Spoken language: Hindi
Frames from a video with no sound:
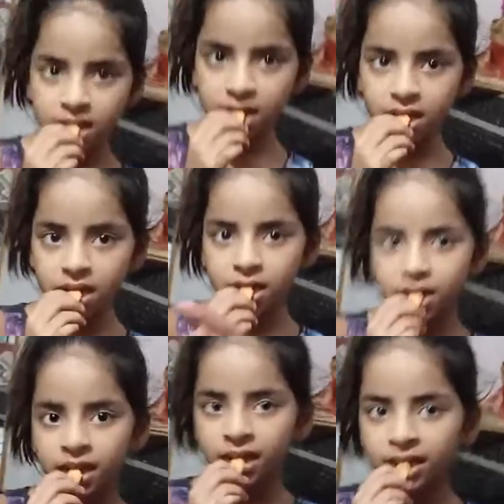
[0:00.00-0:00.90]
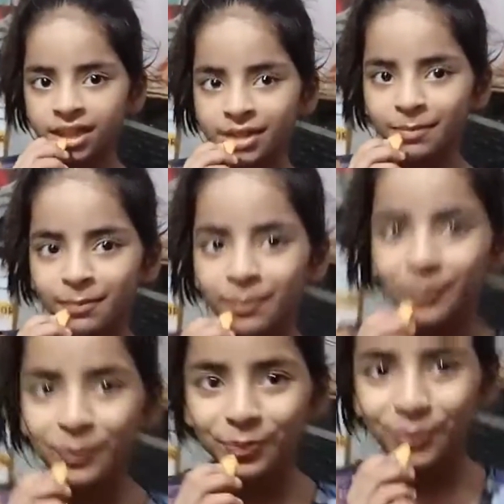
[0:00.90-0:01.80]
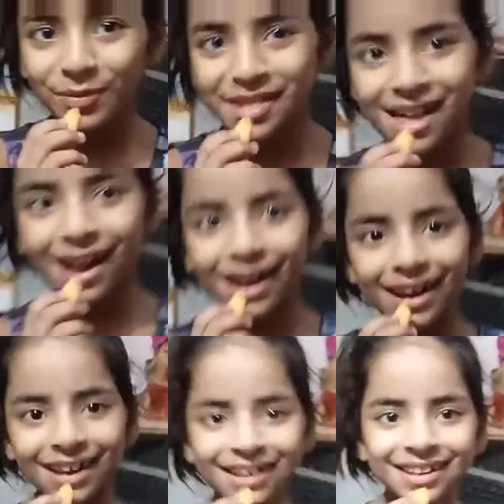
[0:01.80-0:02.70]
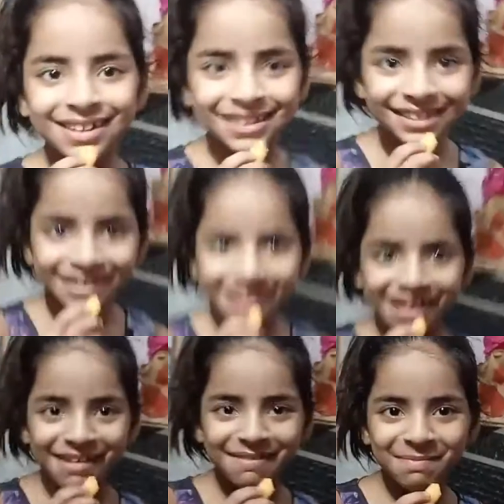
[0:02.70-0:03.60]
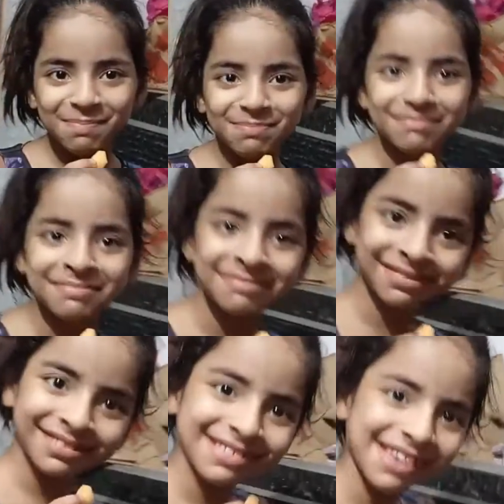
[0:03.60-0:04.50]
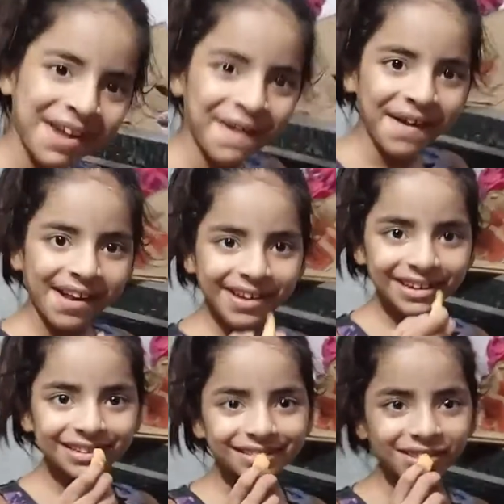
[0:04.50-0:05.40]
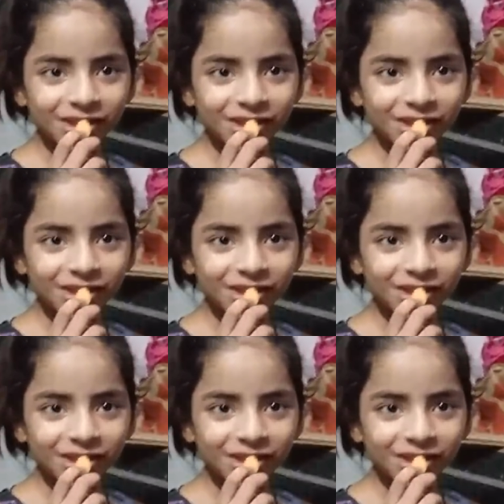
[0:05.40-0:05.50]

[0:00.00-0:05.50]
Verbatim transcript: हैं और यहाँ पे बहन से प्यार चल रहा है काफ़ी ज़्यादा बहन को दे दिया खाने मुझे नहीं दिया अब यही था तो बहन